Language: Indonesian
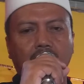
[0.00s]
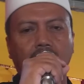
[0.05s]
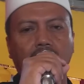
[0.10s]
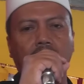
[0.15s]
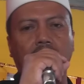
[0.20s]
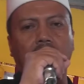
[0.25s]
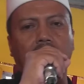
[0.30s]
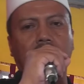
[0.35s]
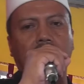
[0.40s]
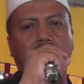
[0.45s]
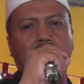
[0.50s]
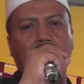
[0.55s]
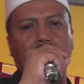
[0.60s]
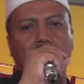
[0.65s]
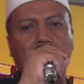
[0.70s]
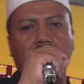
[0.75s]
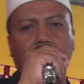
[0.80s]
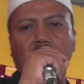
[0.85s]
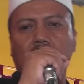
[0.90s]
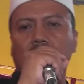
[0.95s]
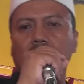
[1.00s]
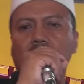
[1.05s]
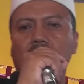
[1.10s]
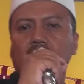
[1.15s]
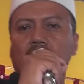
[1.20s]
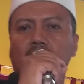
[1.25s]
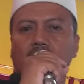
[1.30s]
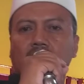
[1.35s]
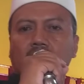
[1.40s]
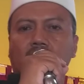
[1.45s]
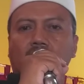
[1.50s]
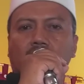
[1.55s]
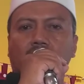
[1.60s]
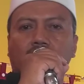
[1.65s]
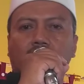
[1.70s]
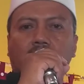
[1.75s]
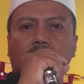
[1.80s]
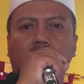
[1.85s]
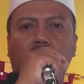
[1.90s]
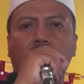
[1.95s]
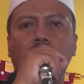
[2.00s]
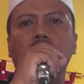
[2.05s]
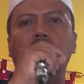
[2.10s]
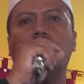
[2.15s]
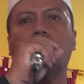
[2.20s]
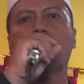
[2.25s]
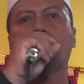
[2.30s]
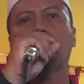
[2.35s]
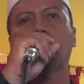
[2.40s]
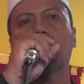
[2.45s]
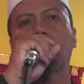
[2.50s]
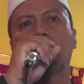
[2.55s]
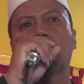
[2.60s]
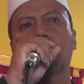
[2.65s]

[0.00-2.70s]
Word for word: maka akan berkurang